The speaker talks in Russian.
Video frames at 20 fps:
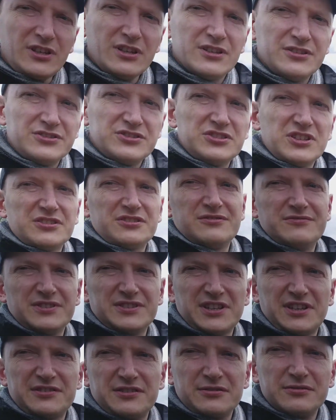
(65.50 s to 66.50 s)
Сейчас
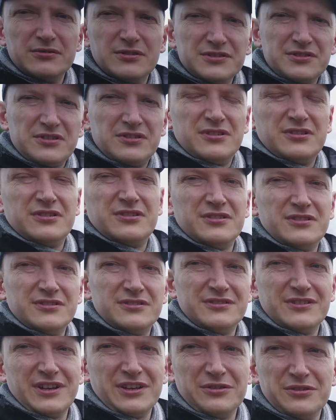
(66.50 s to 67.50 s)
20 год,
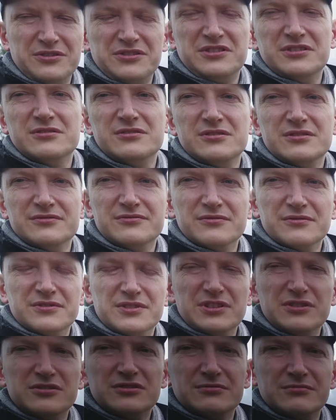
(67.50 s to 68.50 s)
а ее сделали в
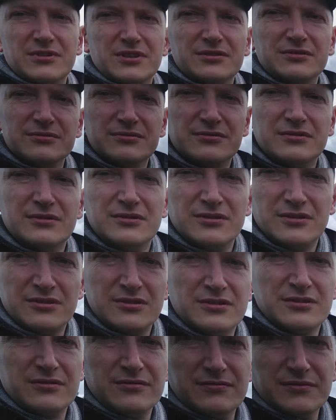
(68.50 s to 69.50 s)
2000 году.
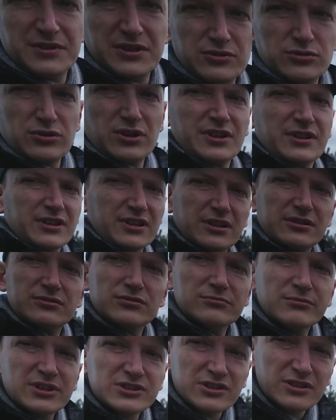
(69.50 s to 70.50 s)
Вот эту
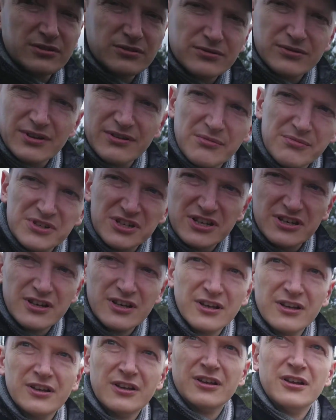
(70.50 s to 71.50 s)
конкретную машинку. А вообще,
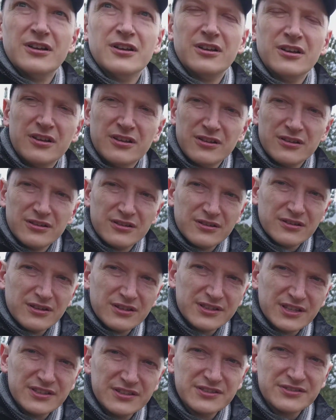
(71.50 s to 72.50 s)

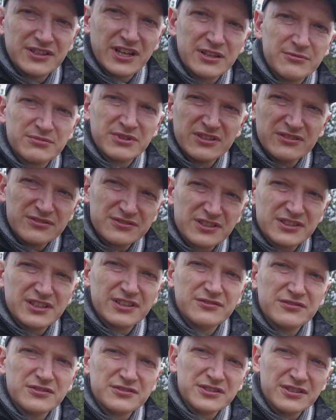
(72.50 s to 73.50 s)
этот дизайн появился
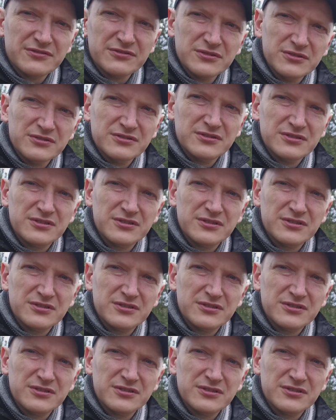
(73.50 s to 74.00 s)
давно-давно.